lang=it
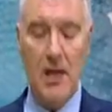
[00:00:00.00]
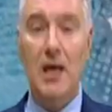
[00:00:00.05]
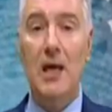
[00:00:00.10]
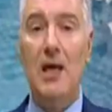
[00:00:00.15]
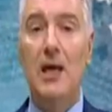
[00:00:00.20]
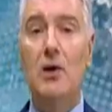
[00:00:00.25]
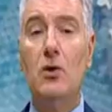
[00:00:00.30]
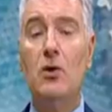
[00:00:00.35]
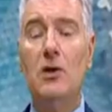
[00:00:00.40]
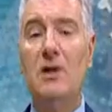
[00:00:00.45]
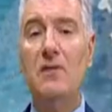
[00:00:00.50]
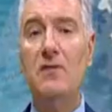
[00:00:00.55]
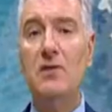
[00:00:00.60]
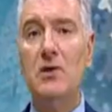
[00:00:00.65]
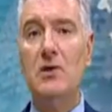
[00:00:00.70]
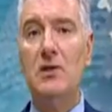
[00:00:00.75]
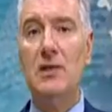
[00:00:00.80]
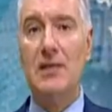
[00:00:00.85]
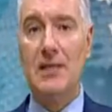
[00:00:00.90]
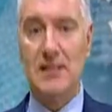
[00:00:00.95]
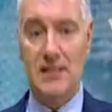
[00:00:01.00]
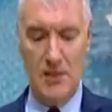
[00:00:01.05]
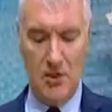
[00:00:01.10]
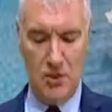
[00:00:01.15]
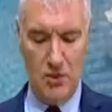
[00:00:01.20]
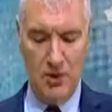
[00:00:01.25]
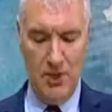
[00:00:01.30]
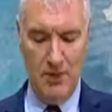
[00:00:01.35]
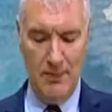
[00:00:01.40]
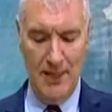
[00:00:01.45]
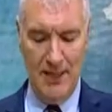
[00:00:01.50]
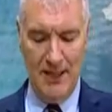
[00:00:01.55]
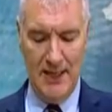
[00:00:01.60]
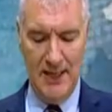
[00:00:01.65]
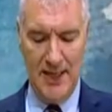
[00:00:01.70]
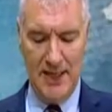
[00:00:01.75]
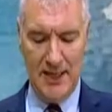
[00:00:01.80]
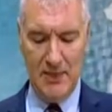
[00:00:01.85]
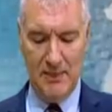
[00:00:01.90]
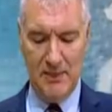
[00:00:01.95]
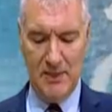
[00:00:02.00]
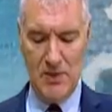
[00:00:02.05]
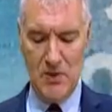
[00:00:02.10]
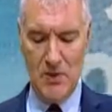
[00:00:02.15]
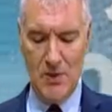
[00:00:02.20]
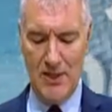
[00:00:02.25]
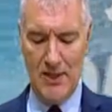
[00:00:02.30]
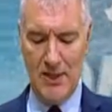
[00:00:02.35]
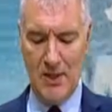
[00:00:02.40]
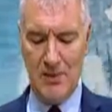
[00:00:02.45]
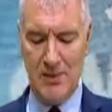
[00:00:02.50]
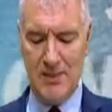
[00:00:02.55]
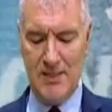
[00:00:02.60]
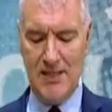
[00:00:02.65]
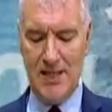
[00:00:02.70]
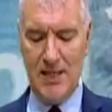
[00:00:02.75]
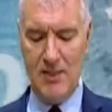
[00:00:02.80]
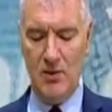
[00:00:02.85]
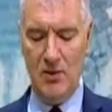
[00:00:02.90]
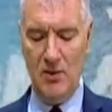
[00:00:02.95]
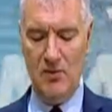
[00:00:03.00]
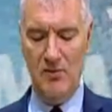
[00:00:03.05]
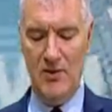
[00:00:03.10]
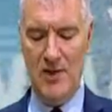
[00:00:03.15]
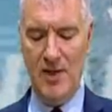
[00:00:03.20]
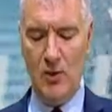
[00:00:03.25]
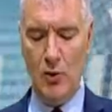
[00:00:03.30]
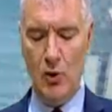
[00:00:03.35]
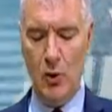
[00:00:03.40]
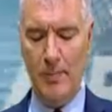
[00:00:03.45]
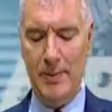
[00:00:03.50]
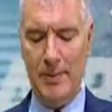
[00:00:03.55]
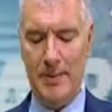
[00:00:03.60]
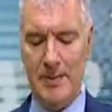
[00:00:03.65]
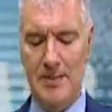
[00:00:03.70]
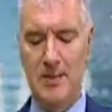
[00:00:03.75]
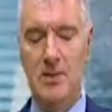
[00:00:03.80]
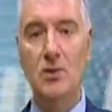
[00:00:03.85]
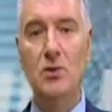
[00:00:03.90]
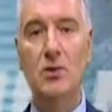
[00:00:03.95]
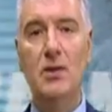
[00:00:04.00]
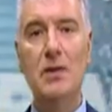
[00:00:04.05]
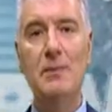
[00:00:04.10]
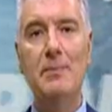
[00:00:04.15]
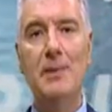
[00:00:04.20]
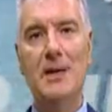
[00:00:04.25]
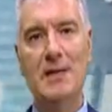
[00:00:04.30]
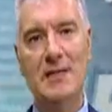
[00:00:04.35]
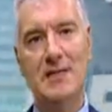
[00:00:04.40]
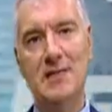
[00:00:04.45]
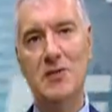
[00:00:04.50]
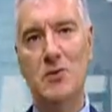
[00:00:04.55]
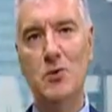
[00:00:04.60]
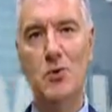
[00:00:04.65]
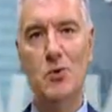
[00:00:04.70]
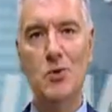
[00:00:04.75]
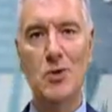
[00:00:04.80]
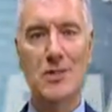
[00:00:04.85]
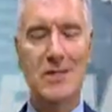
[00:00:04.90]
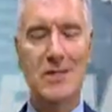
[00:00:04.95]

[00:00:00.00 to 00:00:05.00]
E con l'avvio della stagione balneare ha preso anche quest'anno il via l'operazione Mare Sicuro.